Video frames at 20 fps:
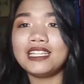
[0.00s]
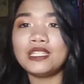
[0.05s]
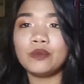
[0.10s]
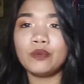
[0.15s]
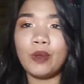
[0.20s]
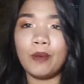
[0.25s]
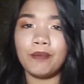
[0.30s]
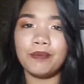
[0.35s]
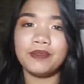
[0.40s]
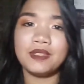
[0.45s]
Tapos,
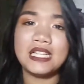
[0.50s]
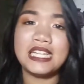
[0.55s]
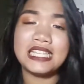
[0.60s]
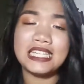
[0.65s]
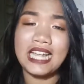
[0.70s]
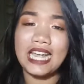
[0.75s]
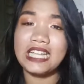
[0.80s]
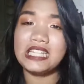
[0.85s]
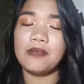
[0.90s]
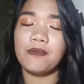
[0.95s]
tapos
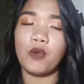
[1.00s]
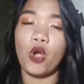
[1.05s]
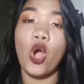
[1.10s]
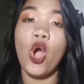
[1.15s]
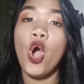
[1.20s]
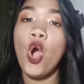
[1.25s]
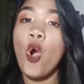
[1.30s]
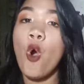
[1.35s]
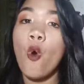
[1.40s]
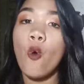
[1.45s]
naisip ko,
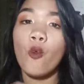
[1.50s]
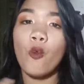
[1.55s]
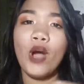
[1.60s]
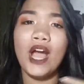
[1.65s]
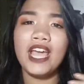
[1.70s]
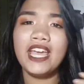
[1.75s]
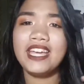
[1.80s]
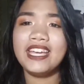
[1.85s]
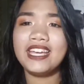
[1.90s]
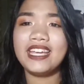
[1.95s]

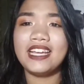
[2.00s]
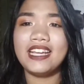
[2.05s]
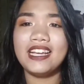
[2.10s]
why,